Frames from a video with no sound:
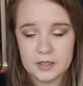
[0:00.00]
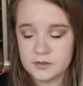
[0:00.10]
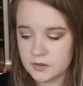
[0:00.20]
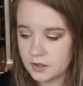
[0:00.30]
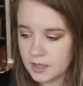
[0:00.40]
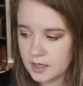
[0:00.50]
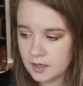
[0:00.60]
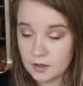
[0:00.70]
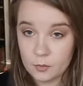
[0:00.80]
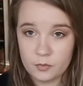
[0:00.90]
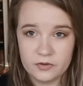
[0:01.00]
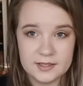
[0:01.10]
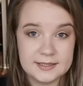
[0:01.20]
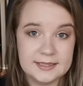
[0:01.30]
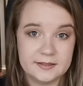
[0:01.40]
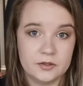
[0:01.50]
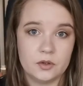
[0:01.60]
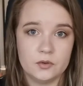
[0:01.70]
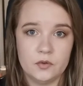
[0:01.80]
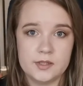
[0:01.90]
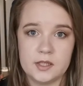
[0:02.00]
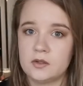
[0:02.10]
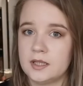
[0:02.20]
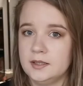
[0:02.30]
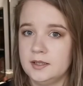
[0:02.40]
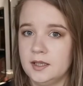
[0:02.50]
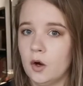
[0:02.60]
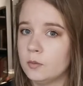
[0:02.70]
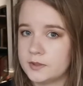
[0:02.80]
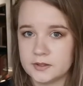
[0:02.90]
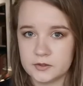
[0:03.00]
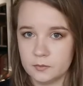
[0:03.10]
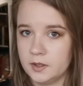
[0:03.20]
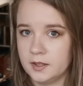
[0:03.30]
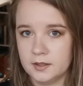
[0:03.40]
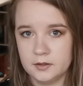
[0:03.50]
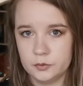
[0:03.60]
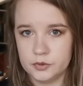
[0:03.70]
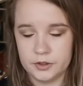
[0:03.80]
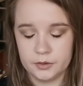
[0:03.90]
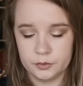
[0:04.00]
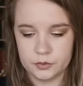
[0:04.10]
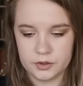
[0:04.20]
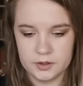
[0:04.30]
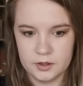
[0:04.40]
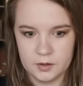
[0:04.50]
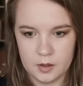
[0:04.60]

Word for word: Historia opowiada nie tylko o dwójce totalnie obcych sobie ludzi, którzy